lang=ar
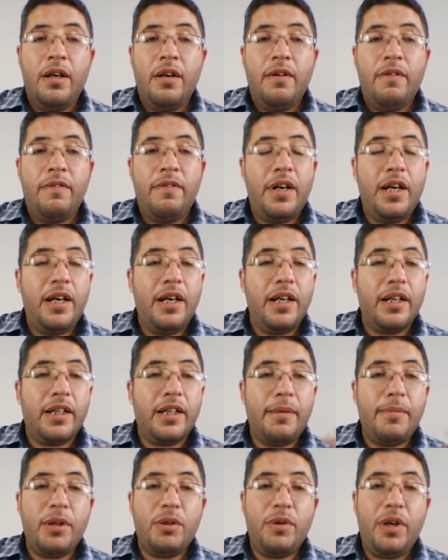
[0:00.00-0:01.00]

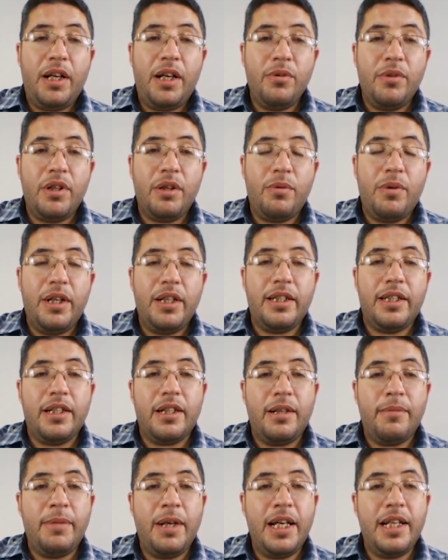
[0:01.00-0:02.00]
فكما تلاحظون إخواني
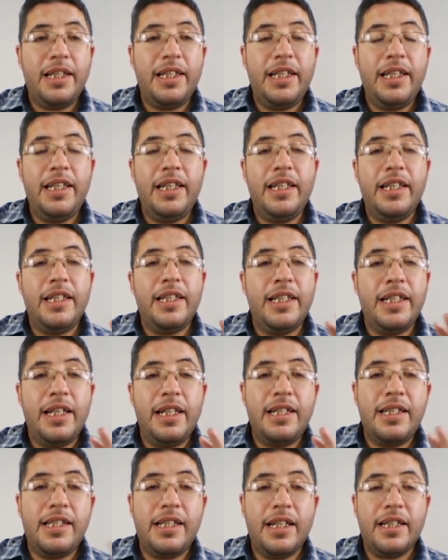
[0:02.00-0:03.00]
الكرام هذه
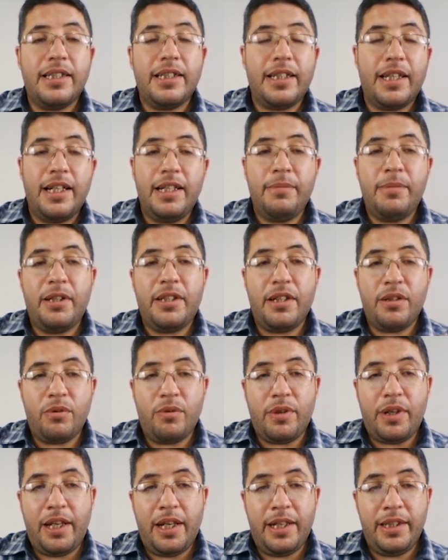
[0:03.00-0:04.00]
ليست كلمة
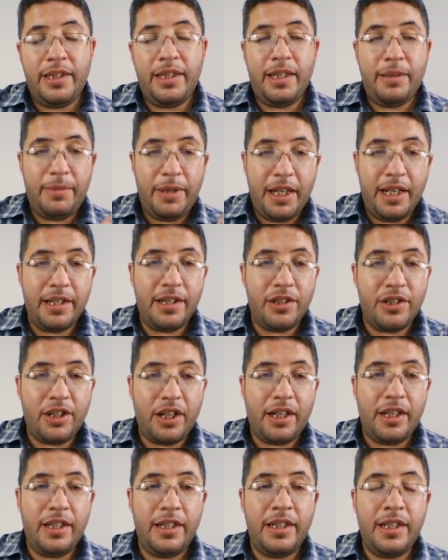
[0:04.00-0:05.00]
قرآنية بهذا
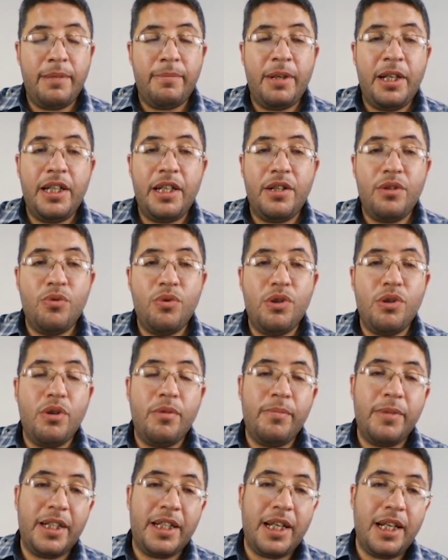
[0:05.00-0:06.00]
الشكل إنما هي جزء
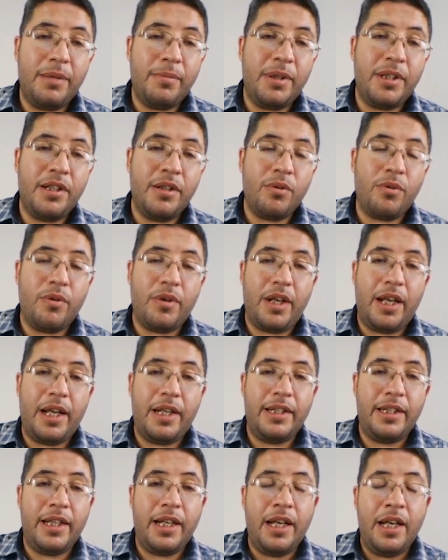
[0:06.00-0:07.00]
من كلمة
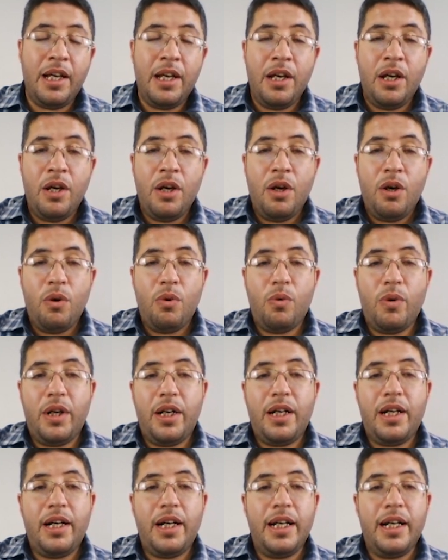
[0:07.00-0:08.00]
قرآنية
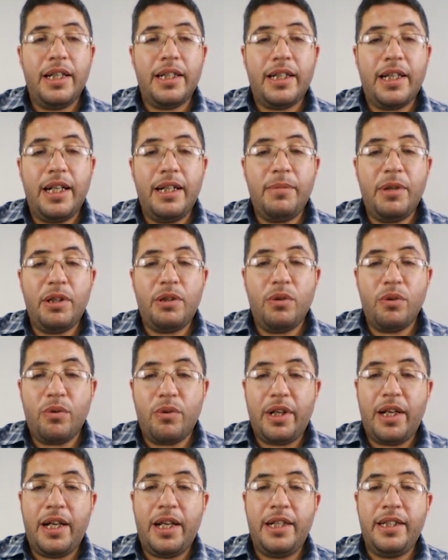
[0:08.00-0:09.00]
والكلمة
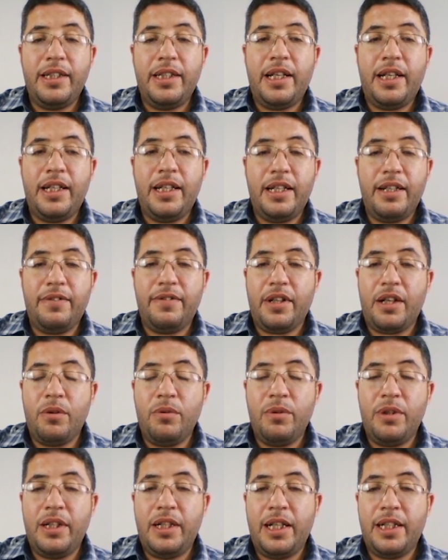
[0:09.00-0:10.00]
القرآنية هي في
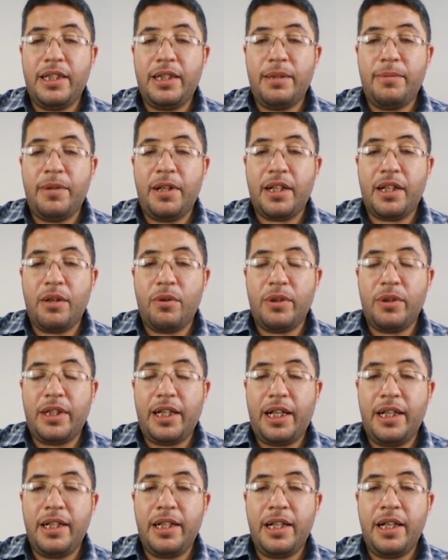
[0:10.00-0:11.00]
قول الله تبارك
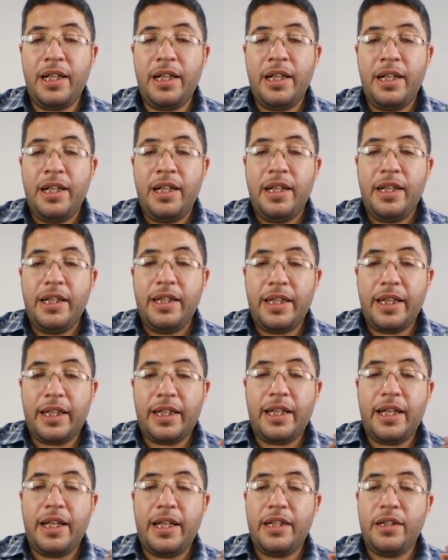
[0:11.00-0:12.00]
وتعالى
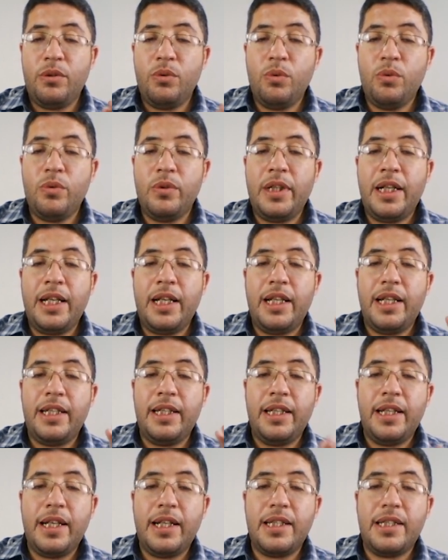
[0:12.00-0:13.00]
يكادون
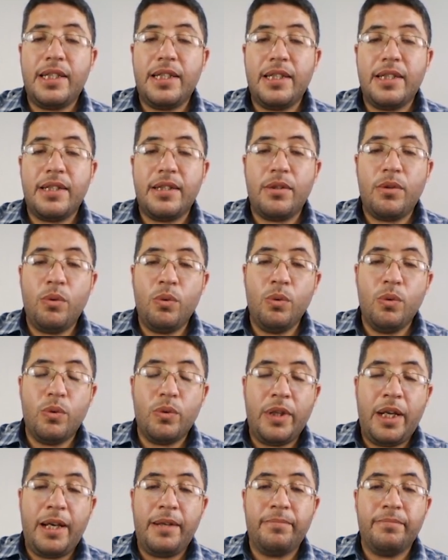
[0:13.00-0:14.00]

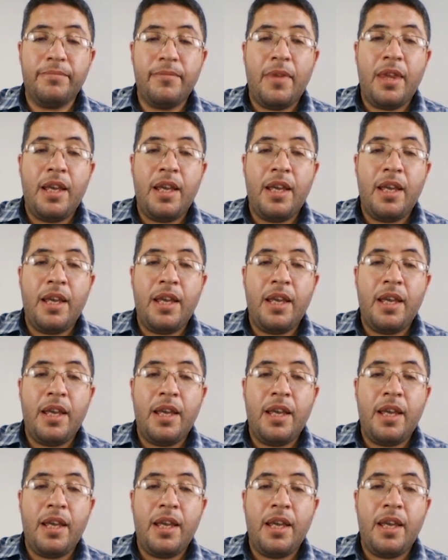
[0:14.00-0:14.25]
يسطون